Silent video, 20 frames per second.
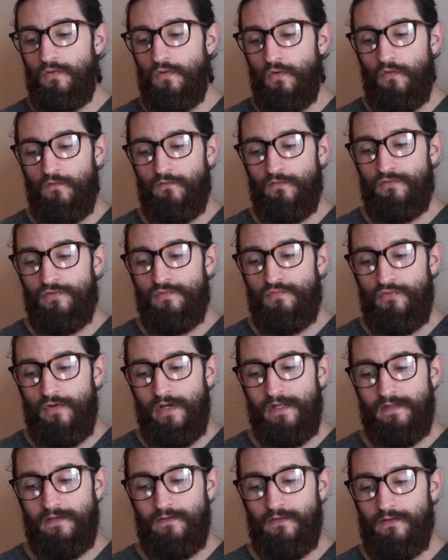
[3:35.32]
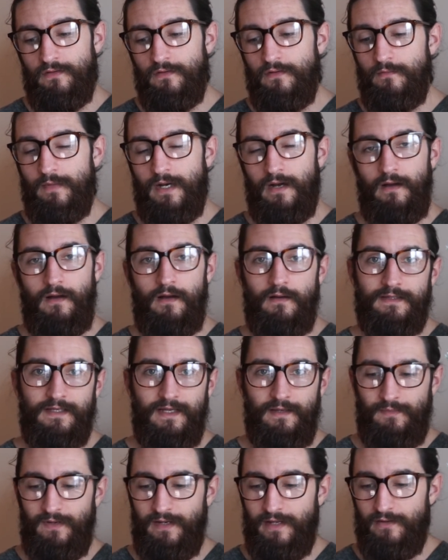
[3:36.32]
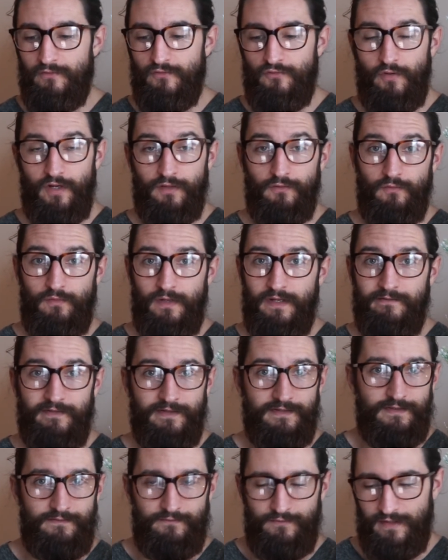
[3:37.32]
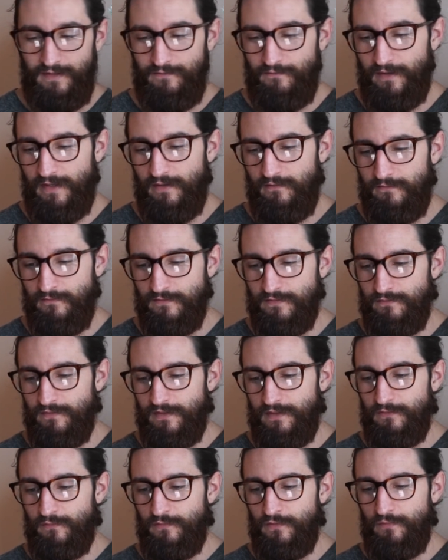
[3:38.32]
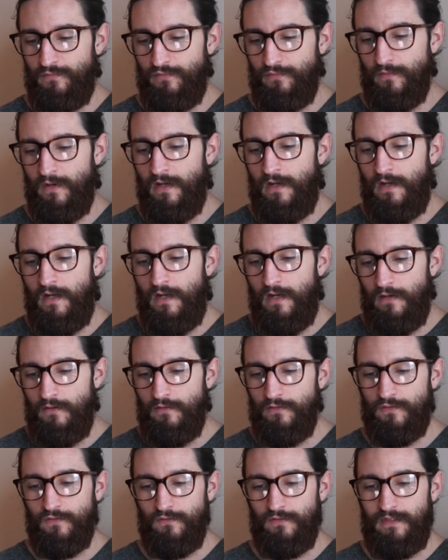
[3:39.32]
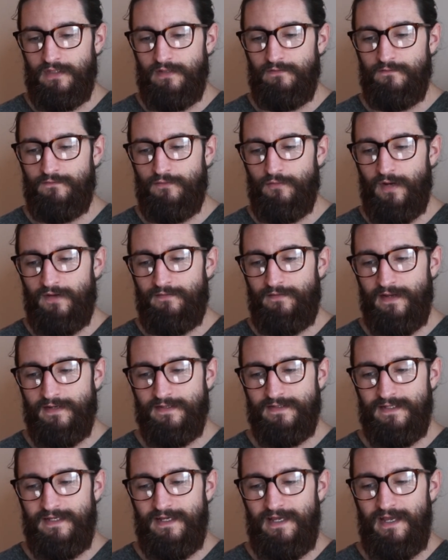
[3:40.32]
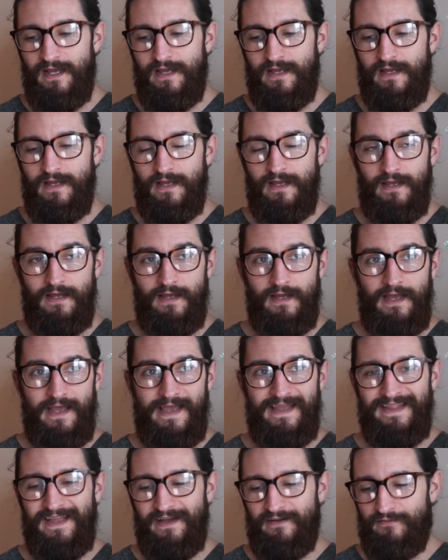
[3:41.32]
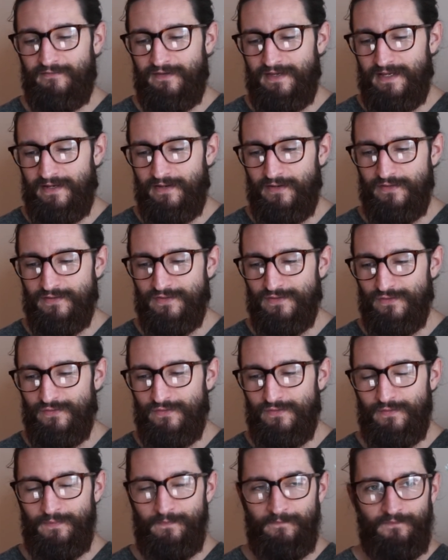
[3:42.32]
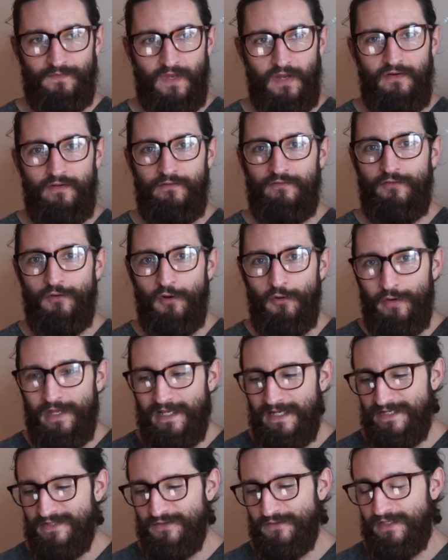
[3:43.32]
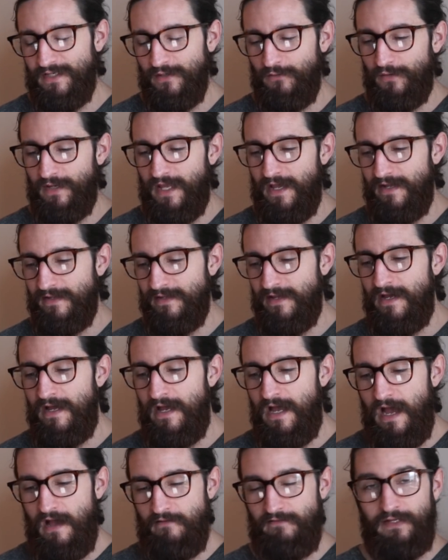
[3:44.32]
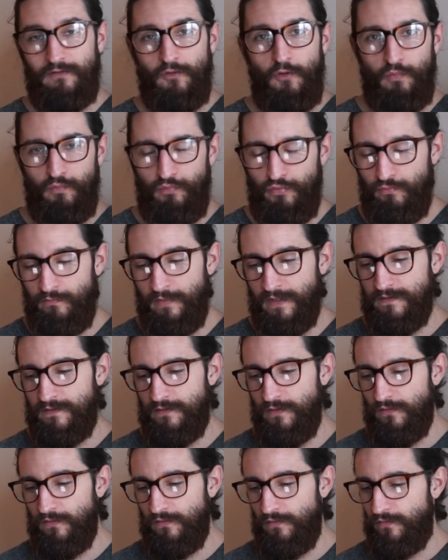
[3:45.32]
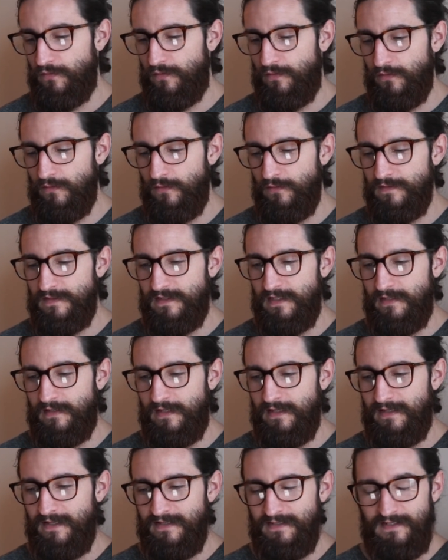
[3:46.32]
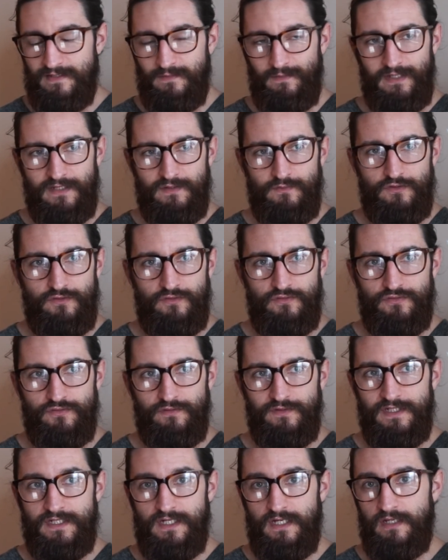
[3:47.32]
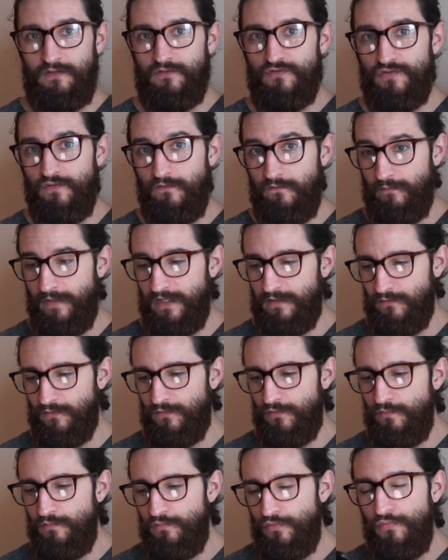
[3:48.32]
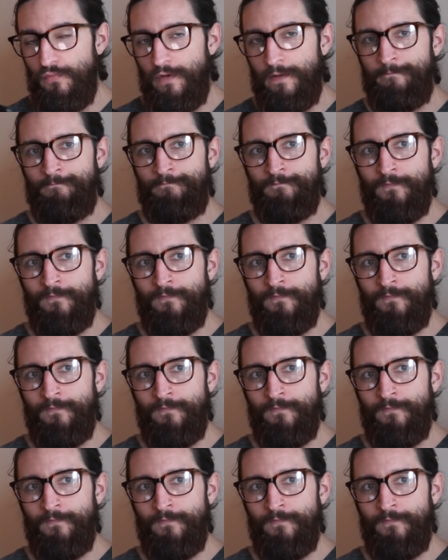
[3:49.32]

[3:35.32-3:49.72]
revenu peut être euh, bah, triplé ou quadruplé. Enfin, c'est vous qui voyez en fonction des nombres de pubs. Le truc qu'il ne faut pas faire, c'est énerver euh, son following, les gens qui regardent, avec trop de pubs, bien sûr. Donc dans cet état d'esprit, je me suis toujours dit que j'allais toujours vous mettre qu'une pub.